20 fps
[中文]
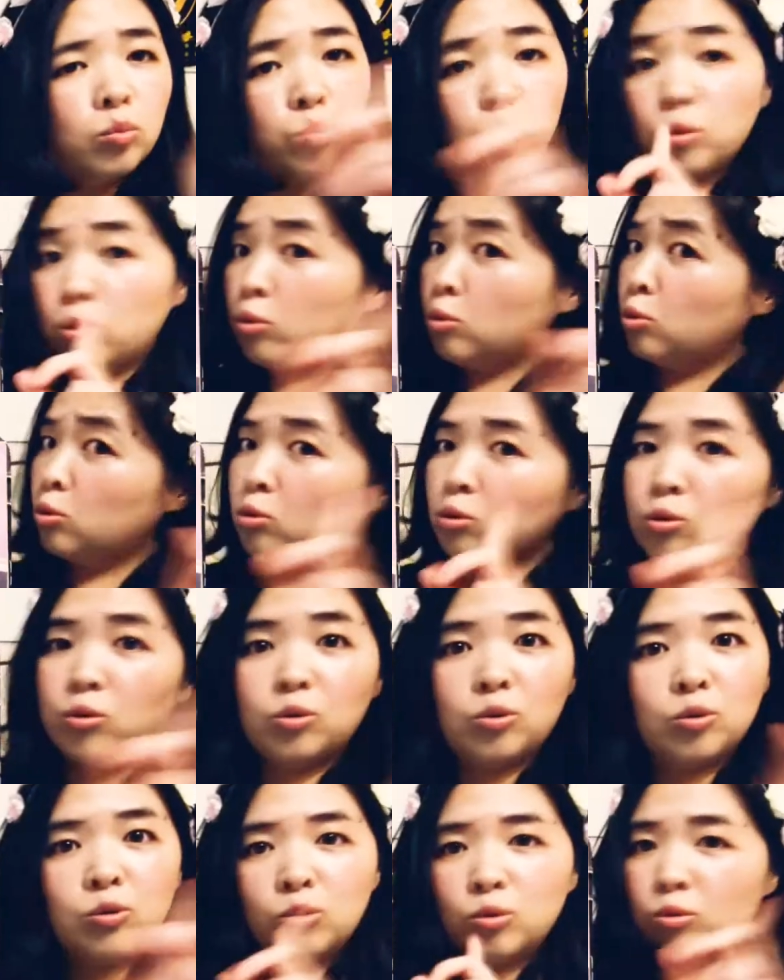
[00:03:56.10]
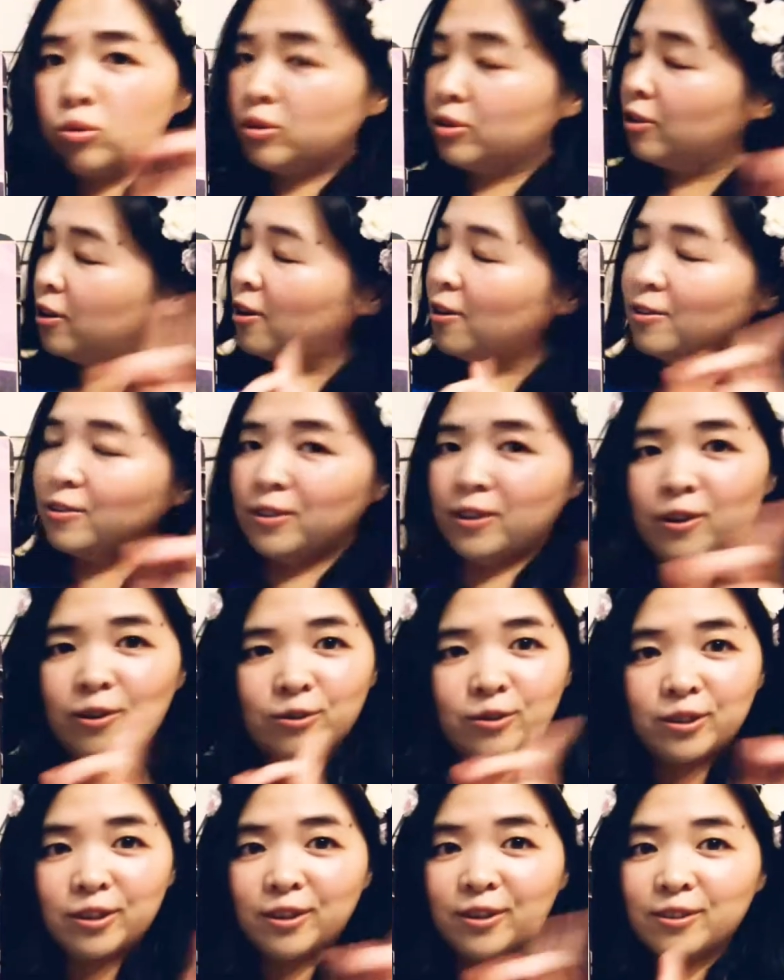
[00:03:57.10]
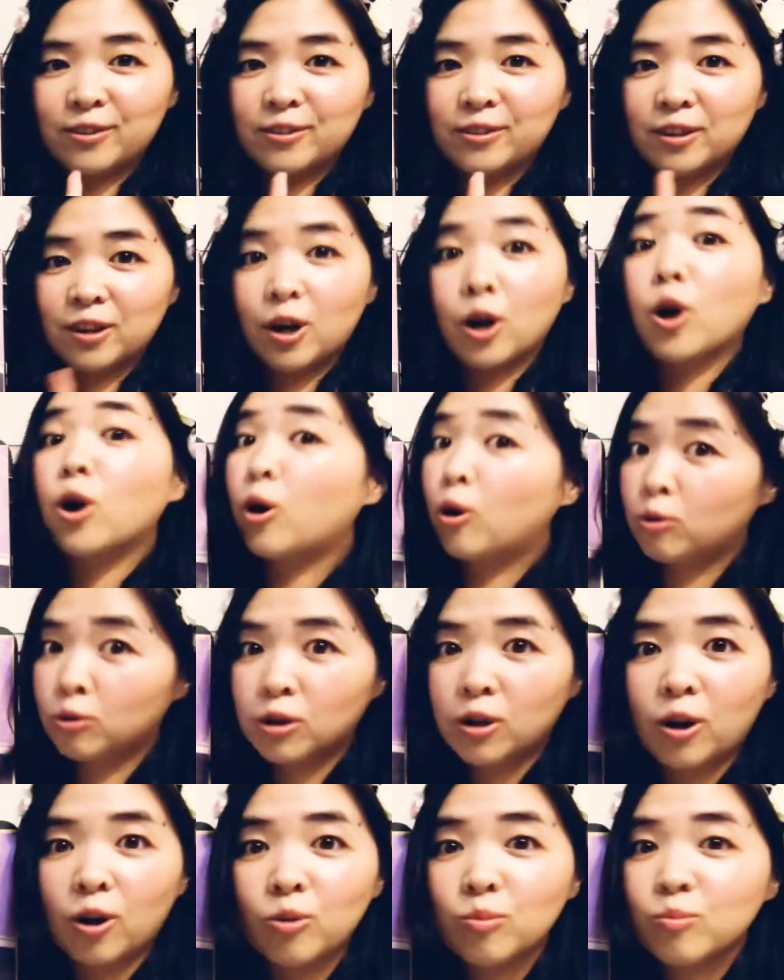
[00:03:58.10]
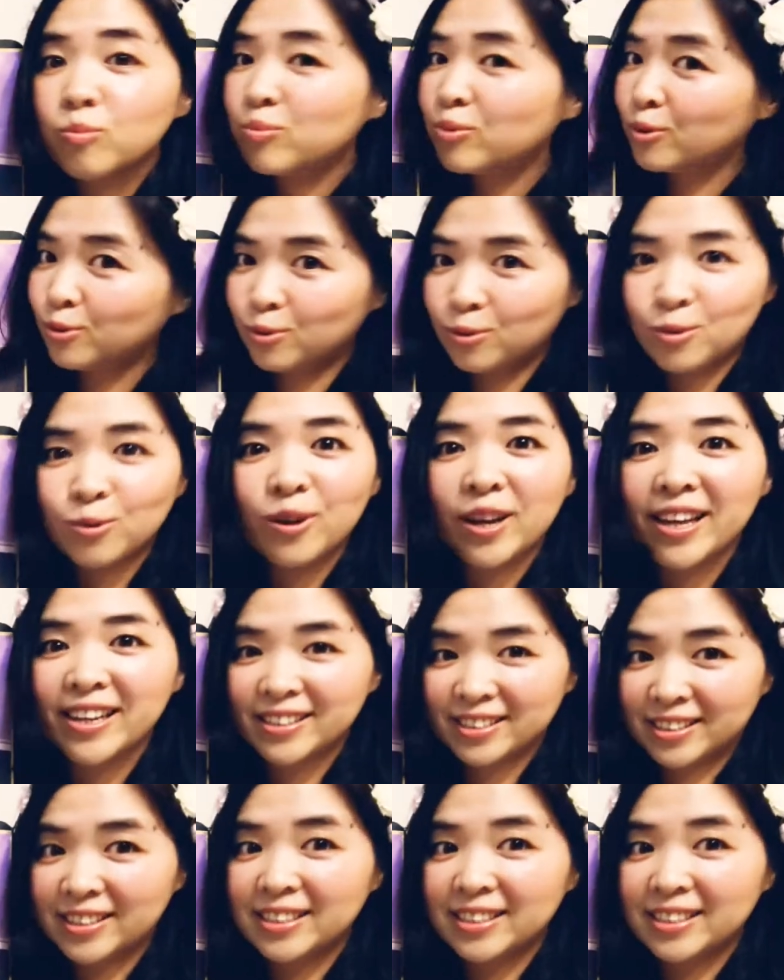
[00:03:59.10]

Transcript: 不，no no no，恐龙不会